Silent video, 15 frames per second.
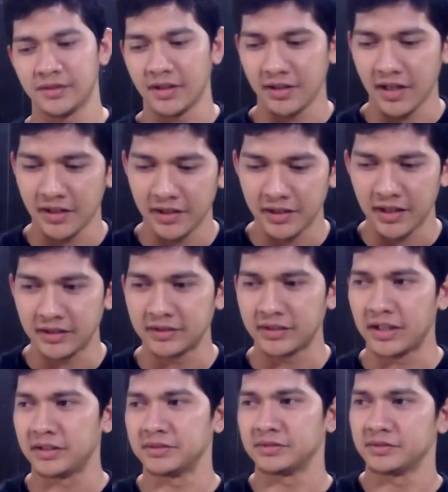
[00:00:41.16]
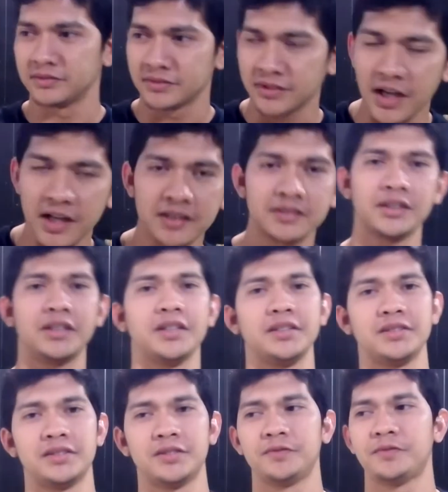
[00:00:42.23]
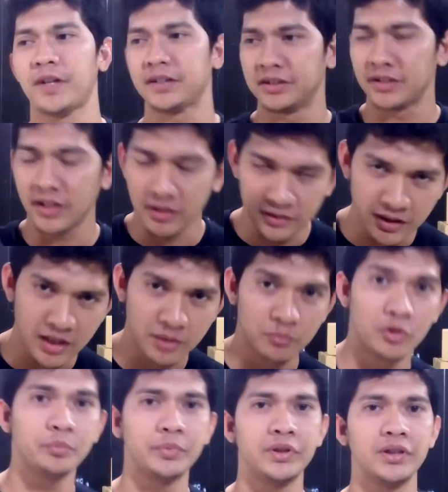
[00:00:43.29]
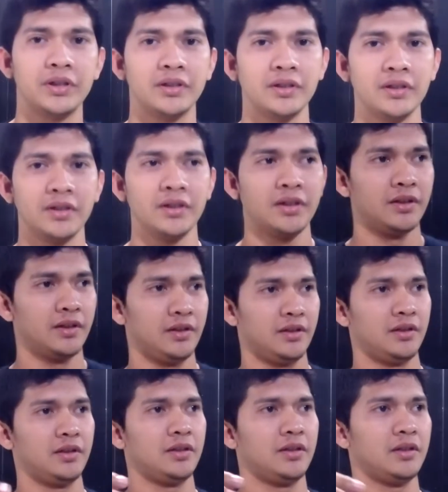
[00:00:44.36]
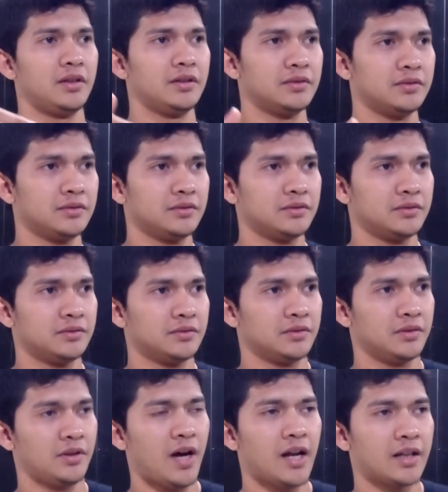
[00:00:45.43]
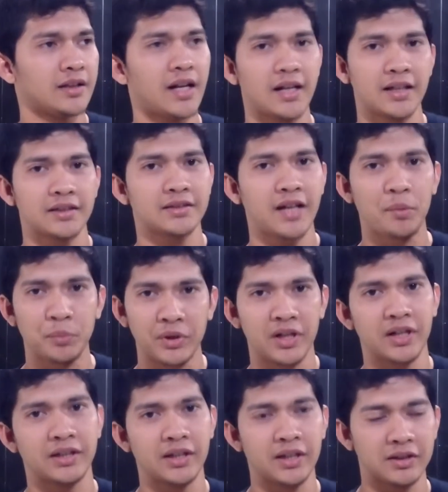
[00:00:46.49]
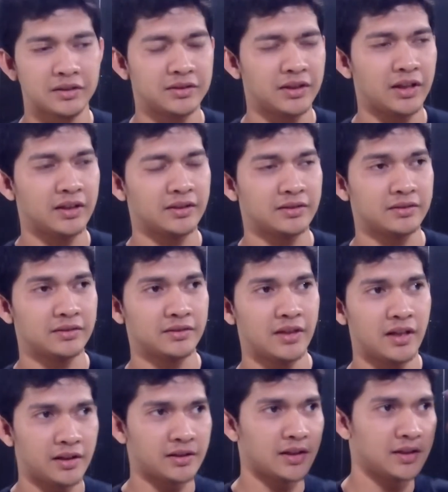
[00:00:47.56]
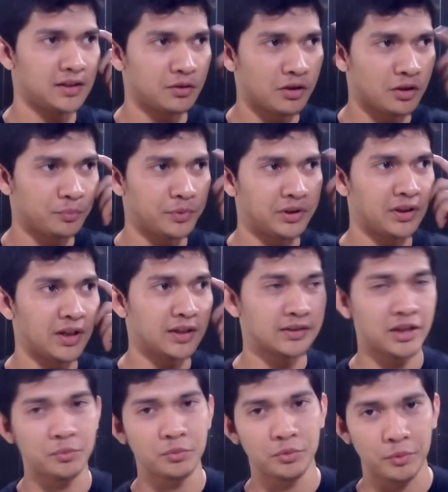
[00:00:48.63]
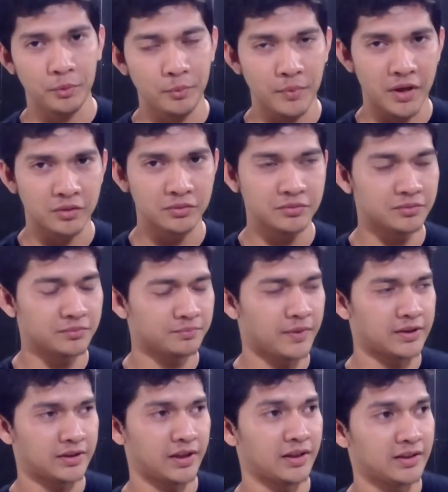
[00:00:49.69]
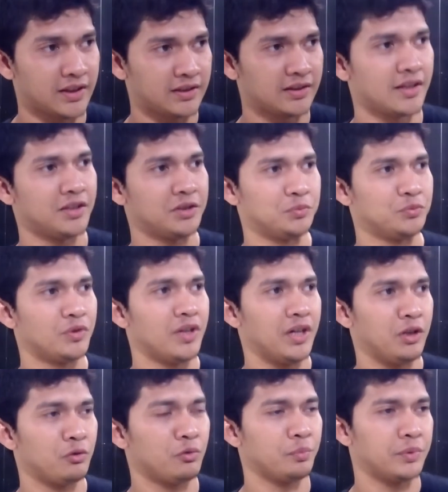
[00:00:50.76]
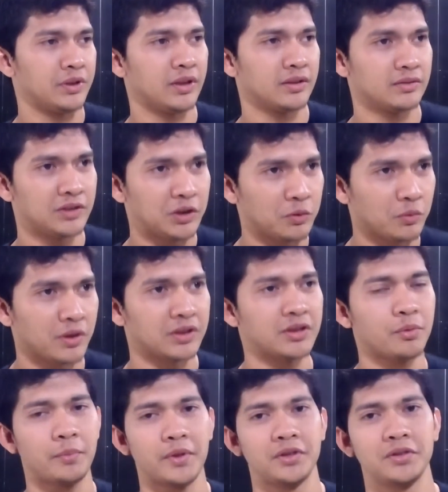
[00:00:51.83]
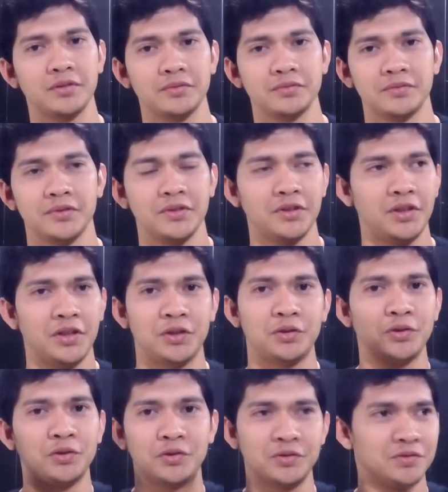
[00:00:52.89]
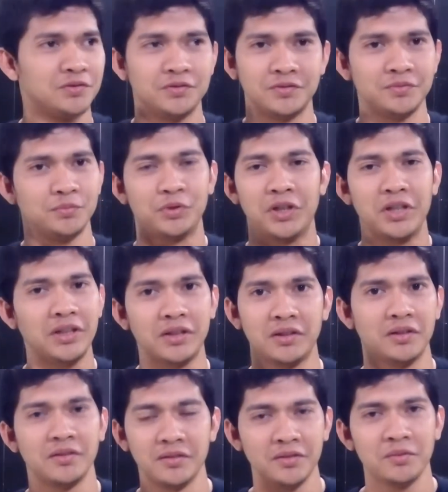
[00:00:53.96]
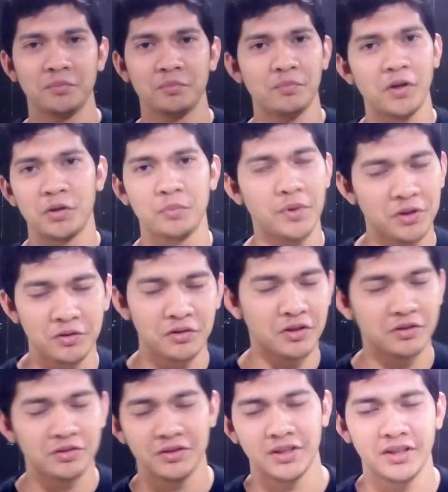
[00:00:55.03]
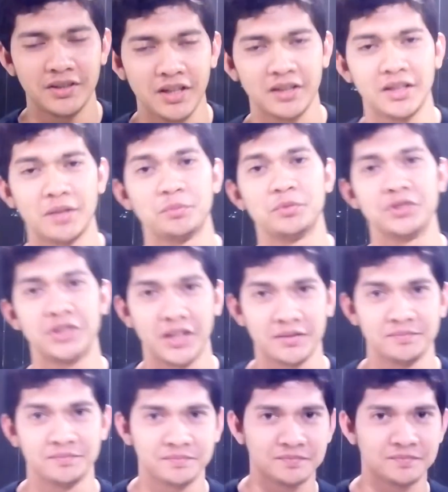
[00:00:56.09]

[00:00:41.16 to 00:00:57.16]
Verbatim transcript: dari adegan yang car chase fighting dari dalam mobil alat eh, alat-alat kamera yang yang yang kita di luar pikiran saya pun memang baru pas saya lihat dari semua equipment yang dikeluarin sama Pak John itu mungkin baru Pak John yang yang, yang punya